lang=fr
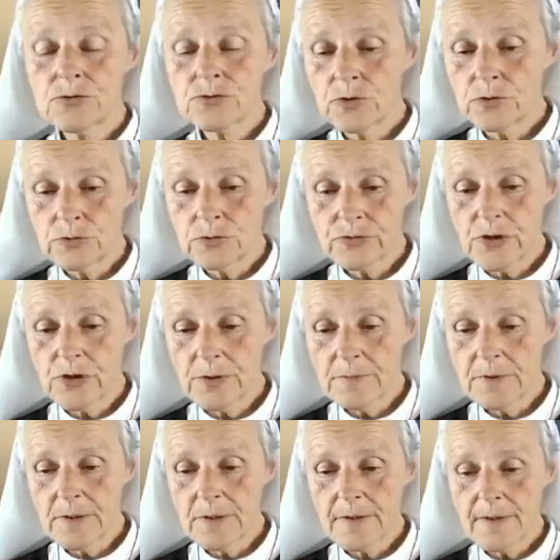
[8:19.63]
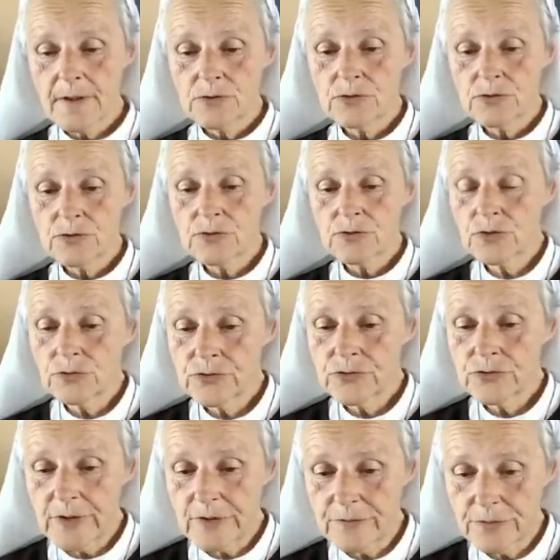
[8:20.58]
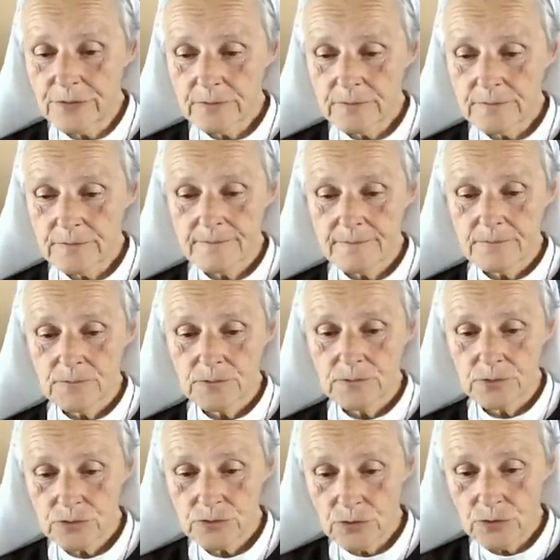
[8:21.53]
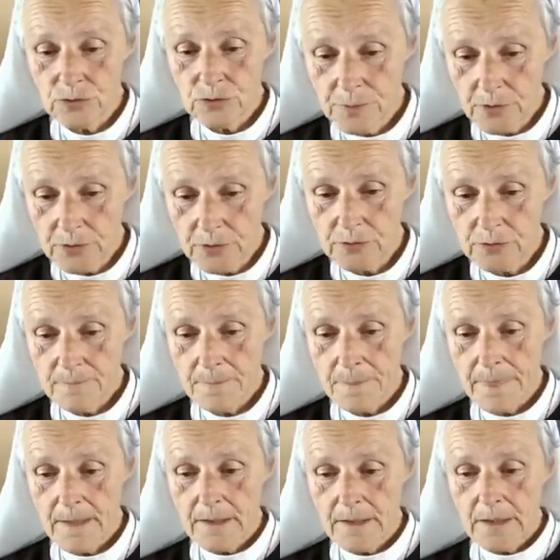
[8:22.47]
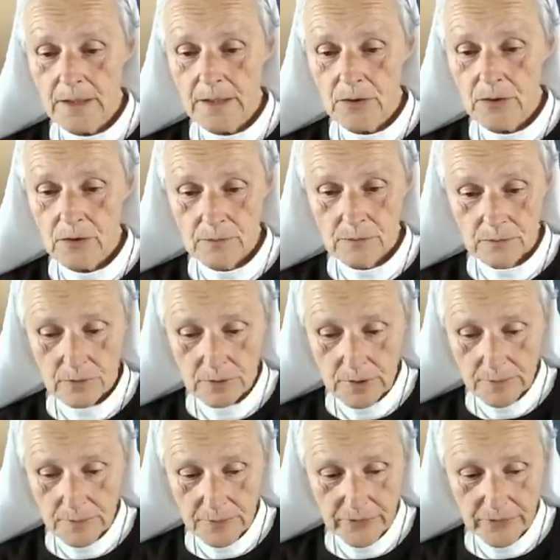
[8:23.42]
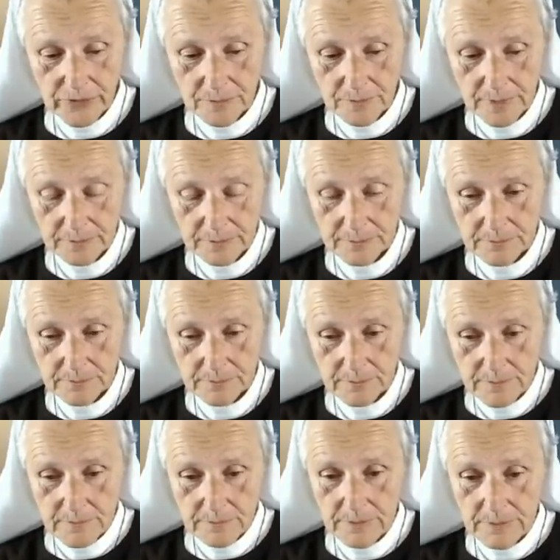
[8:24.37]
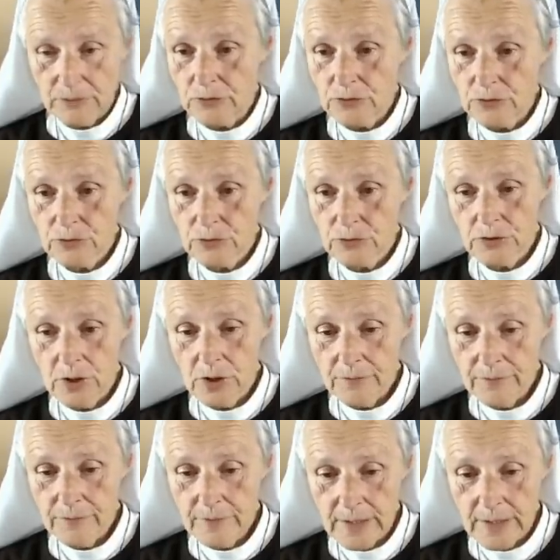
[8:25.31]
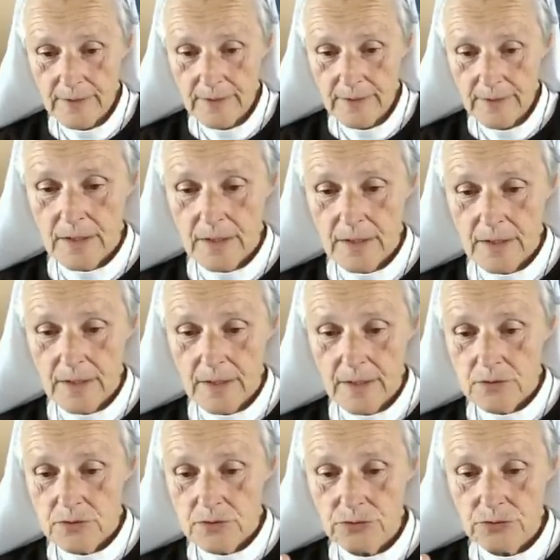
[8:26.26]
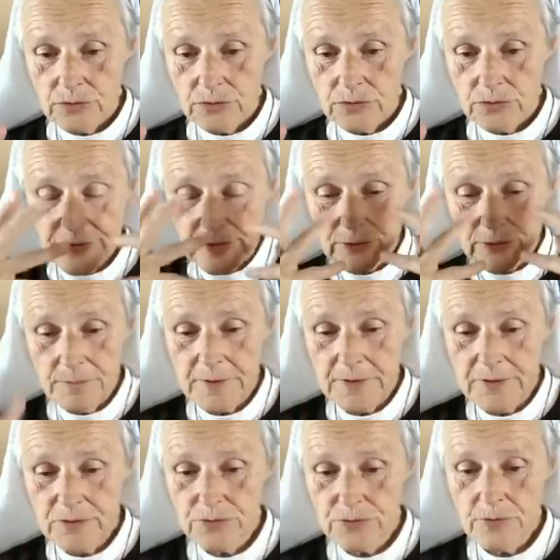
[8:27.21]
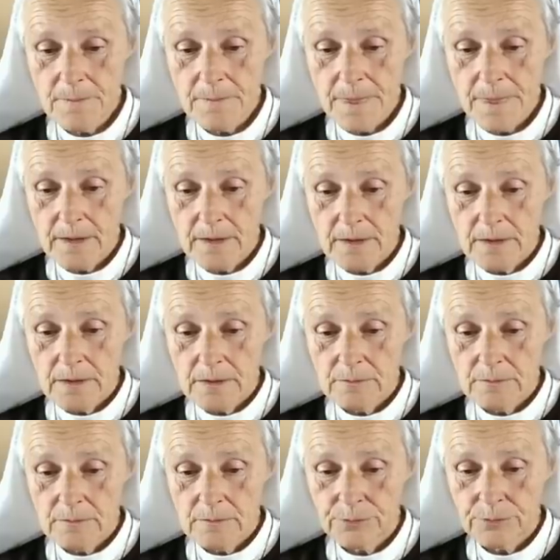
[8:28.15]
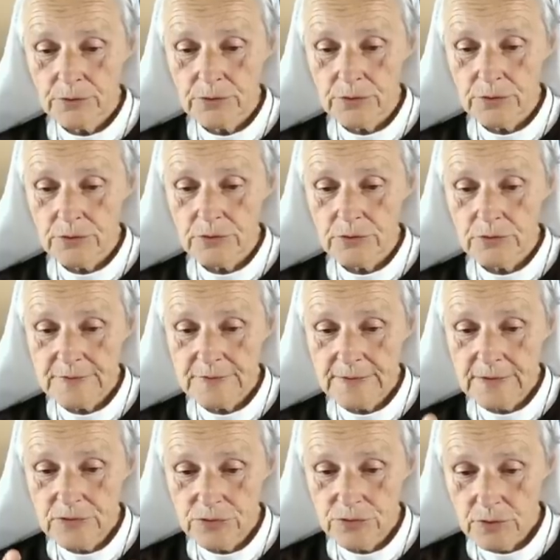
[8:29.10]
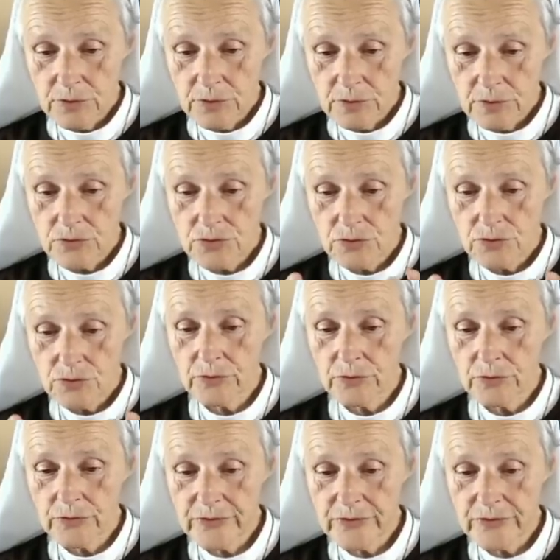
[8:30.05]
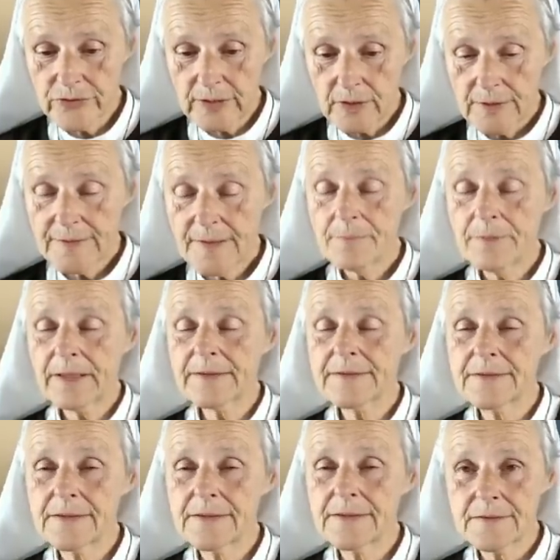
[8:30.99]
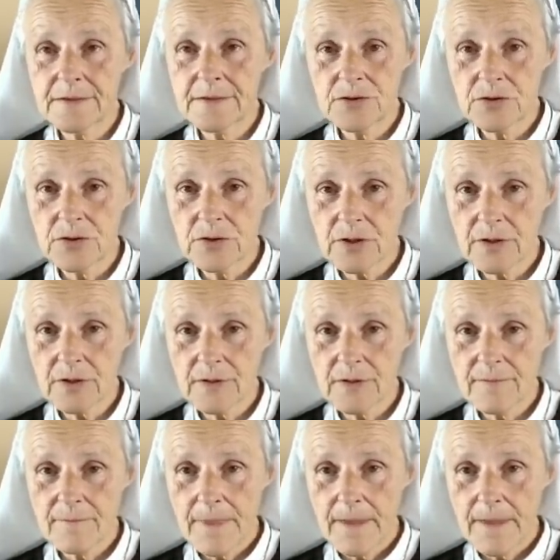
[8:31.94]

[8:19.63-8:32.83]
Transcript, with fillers: tout ce que nous sommes, tout ce que nous avons, tout ce que nous portons. Alors en commençant par par notre corps, voilà. Je te consacre mes yeux pour que ces yeux que je te consacre t'appartiennent, Seigneur.